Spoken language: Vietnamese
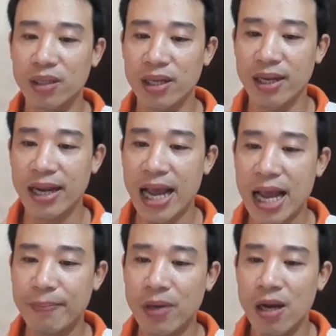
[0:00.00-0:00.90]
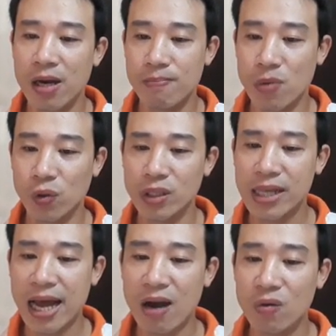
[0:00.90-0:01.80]
tình cảm bốn
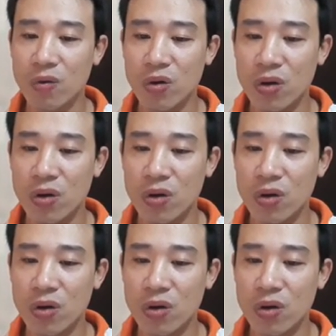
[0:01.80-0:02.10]
sao.